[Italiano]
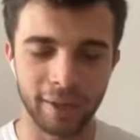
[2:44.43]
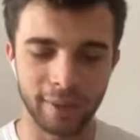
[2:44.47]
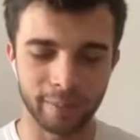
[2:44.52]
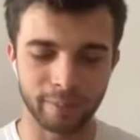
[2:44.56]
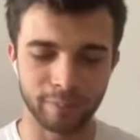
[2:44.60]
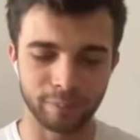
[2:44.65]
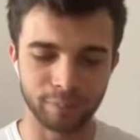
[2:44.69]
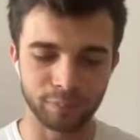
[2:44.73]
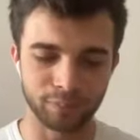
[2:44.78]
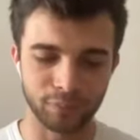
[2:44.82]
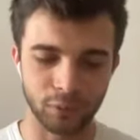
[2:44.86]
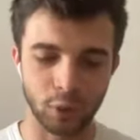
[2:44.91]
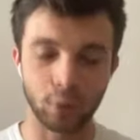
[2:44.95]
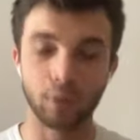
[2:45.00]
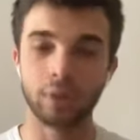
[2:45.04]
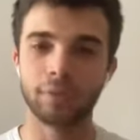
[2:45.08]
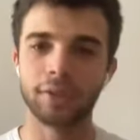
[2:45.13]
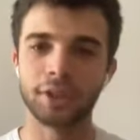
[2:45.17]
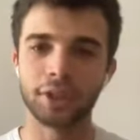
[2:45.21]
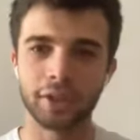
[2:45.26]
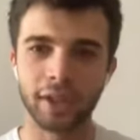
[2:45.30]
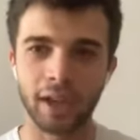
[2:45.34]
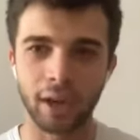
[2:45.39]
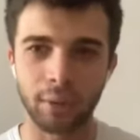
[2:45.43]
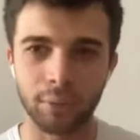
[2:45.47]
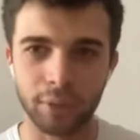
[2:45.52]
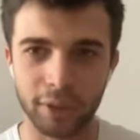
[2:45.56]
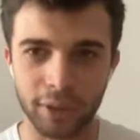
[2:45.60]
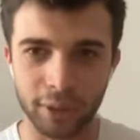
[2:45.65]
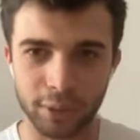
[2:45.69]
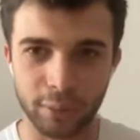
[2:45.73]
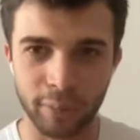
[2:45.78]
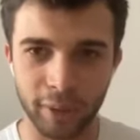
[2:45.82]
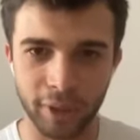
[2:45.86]
um, col, video della
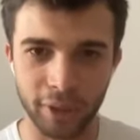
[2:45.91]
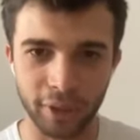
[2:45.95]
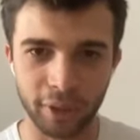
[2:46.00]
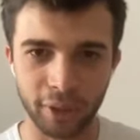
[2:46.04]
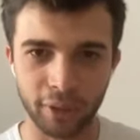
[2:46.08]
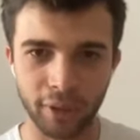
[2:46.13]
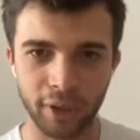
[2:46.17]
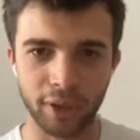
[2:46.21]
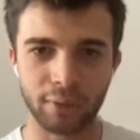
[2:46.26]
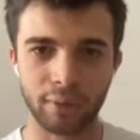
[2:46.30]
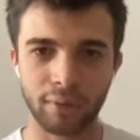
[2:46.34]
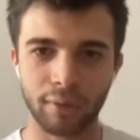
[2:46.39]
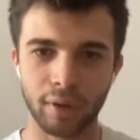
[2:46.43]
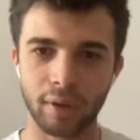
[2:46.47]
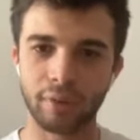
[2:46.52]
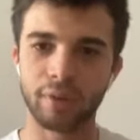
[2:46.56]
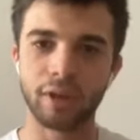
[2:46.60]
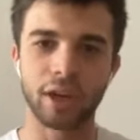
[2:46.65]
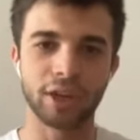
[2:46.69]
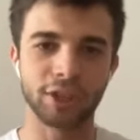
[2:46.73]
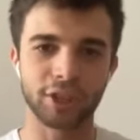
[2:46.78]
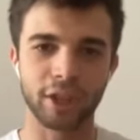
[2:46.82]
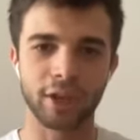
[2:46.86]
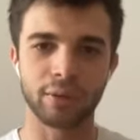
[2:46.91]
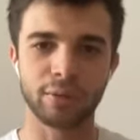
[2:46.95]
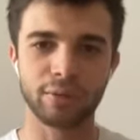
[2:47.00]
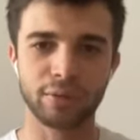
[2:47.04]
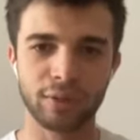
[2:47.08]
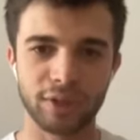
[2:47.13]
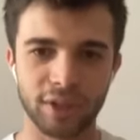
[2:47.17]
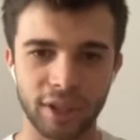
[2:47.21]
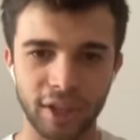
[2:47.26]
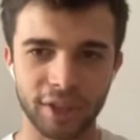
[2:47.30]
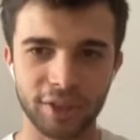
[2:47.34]
quinta superiore in cui volevo lasciare
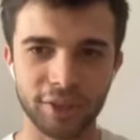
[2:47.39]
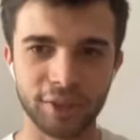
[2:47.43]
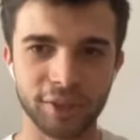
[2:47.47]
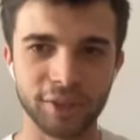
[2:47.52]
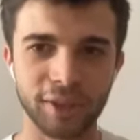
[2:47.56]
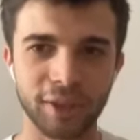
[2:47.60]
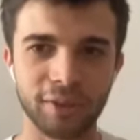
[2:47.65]
un segno,